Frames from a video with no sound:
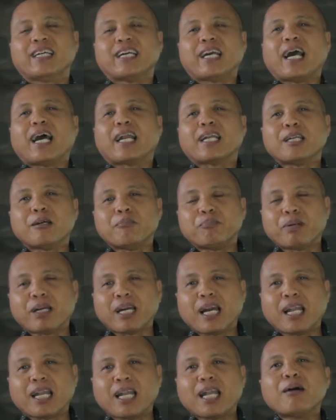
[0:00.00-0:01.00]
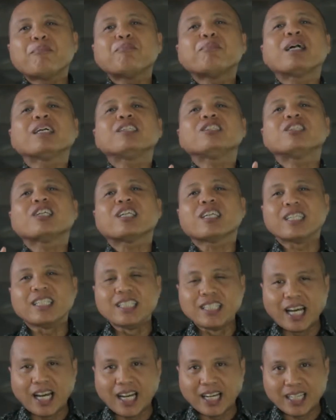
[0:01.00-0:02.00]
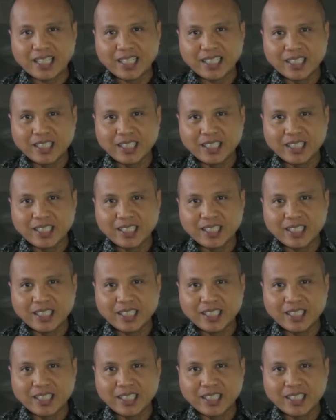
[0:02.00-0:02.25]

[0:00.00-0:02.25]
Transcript: Karena pengalaman terhilang